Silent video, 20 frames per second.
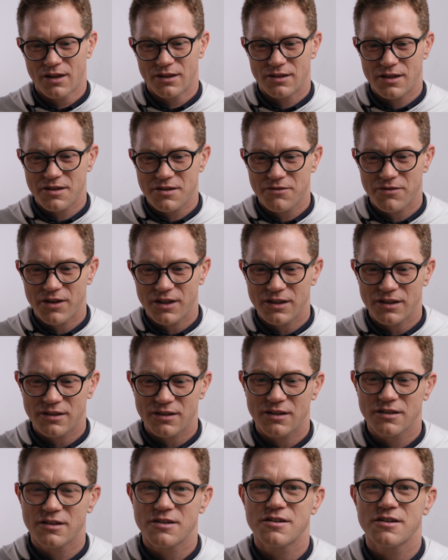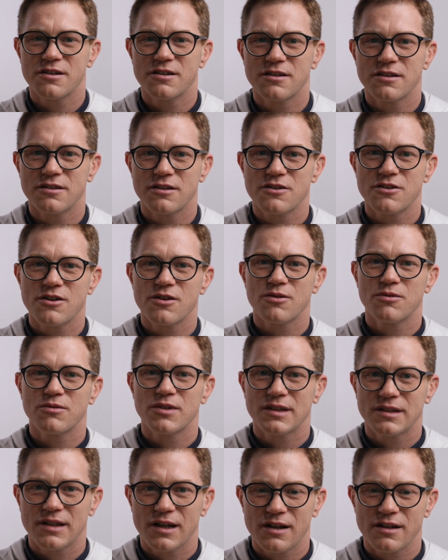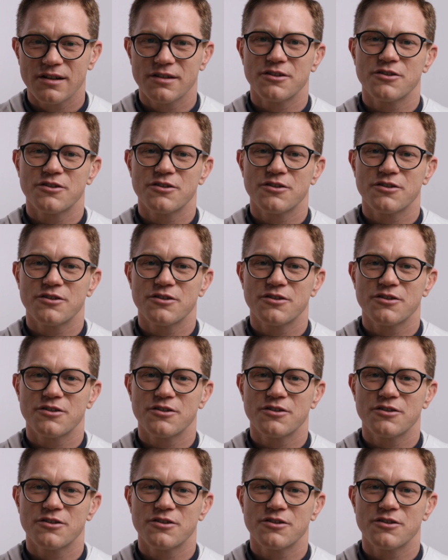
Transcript: Nazywana tradycyjnie niedzielą letary,